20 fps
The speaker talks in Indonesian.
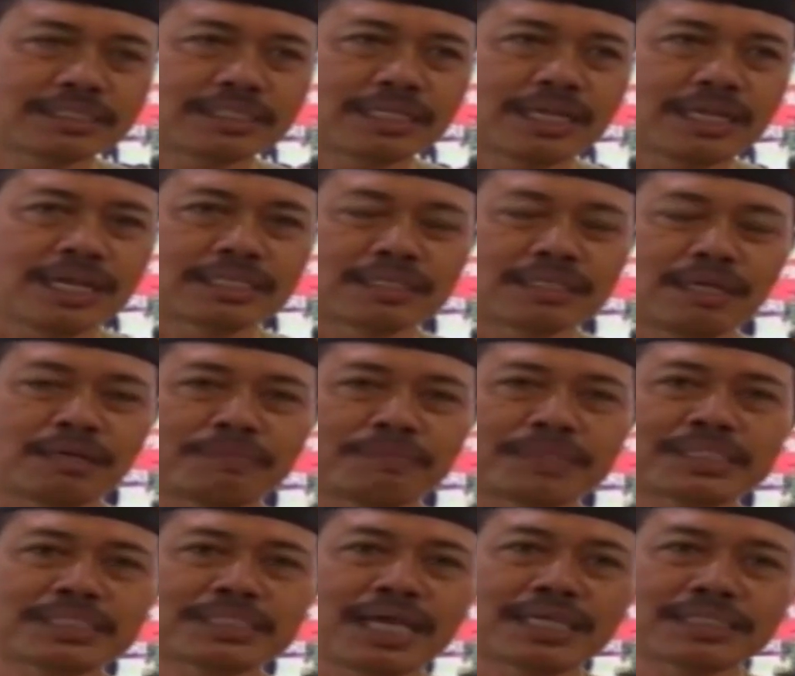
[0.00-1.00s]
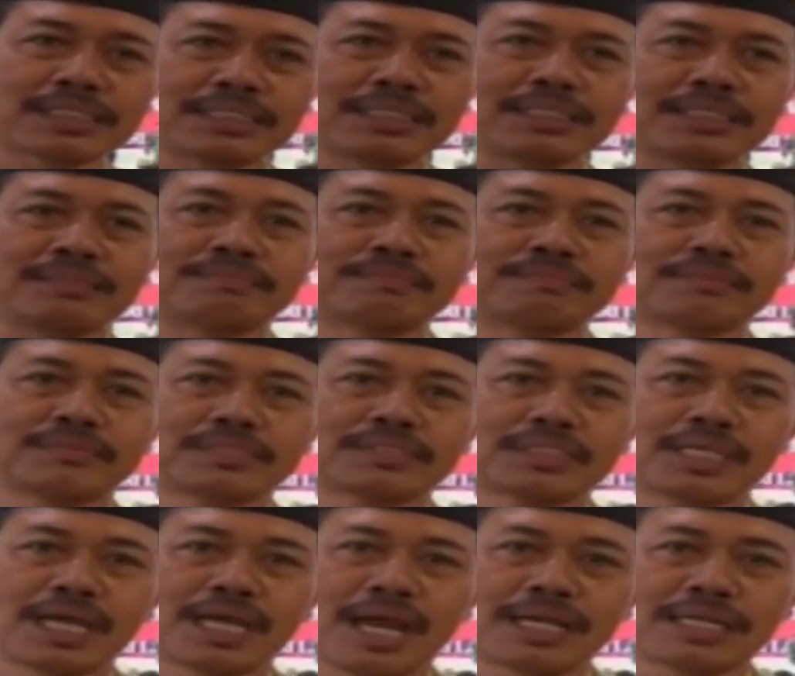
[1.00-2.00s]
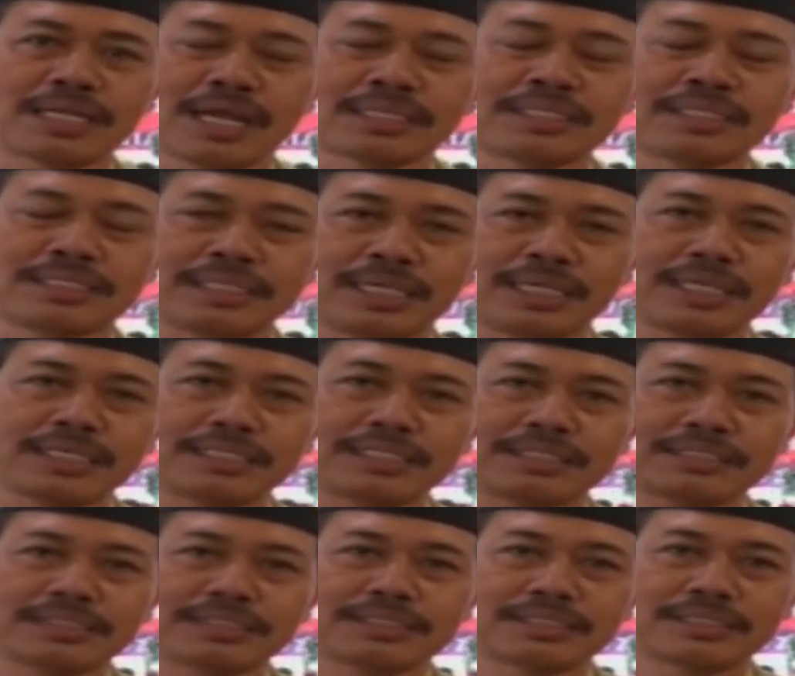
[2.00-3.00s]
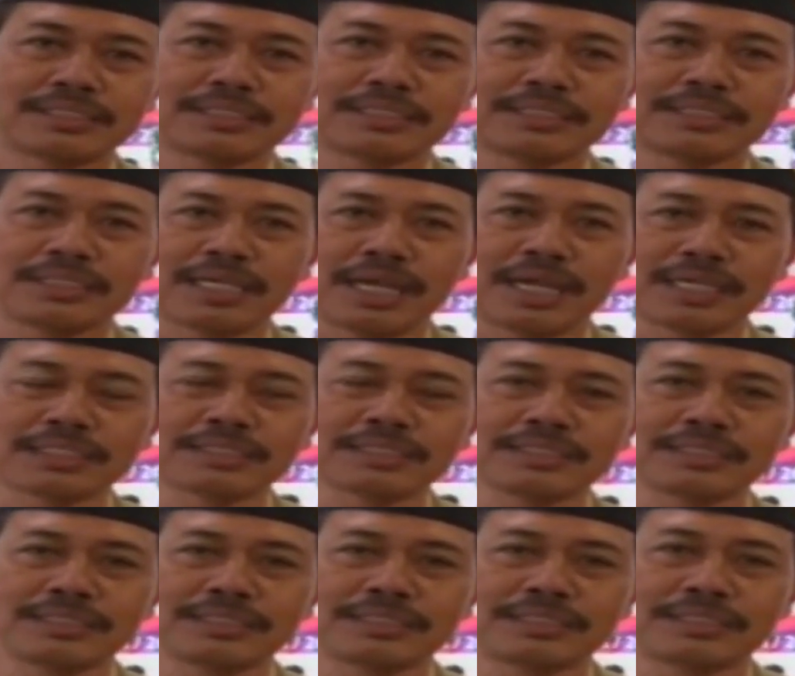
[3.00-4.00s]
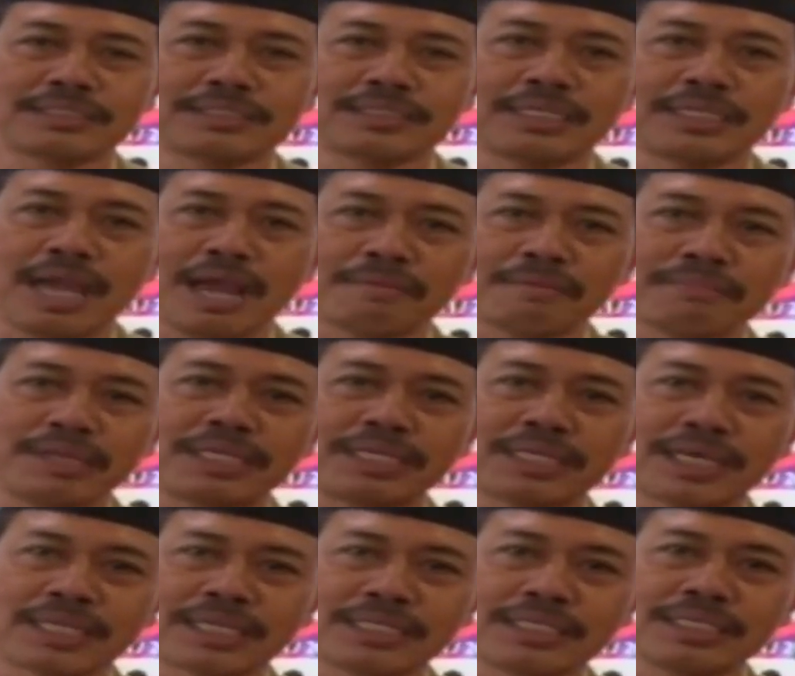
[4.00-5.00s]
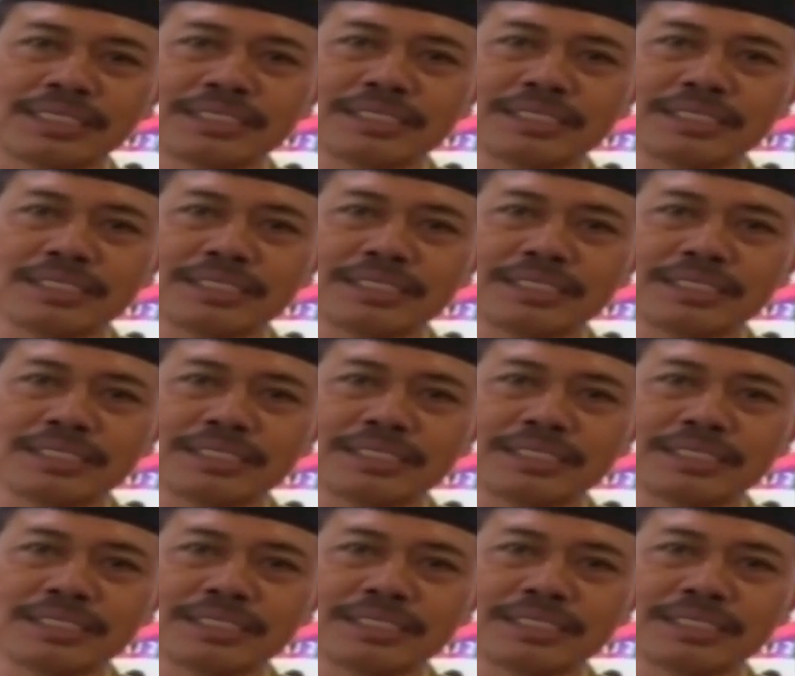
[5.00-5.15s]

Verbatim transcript: atau prestasi anak didik yang diambil dari